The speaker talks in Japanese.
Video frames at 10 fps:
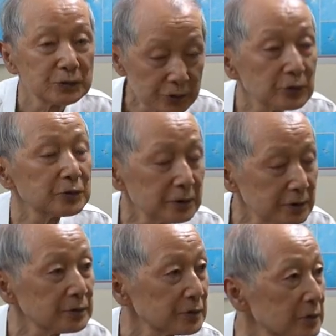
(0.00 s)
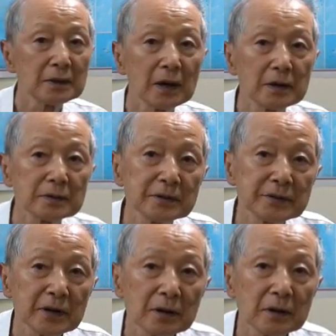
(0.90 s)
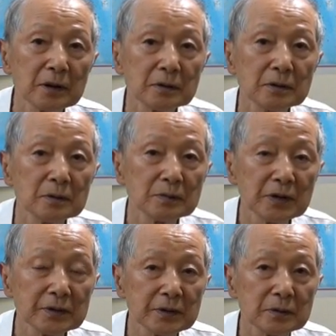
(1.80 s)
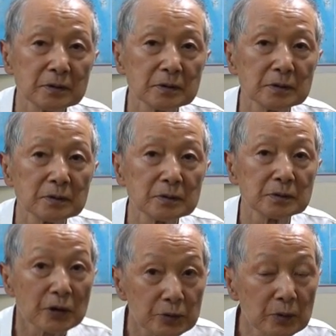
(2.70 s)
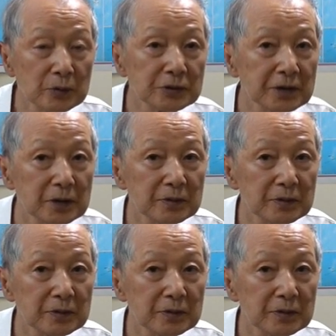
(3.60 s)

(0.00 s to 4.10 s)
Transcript: その通りその通りあのですからあの皆さん何度も申し上げ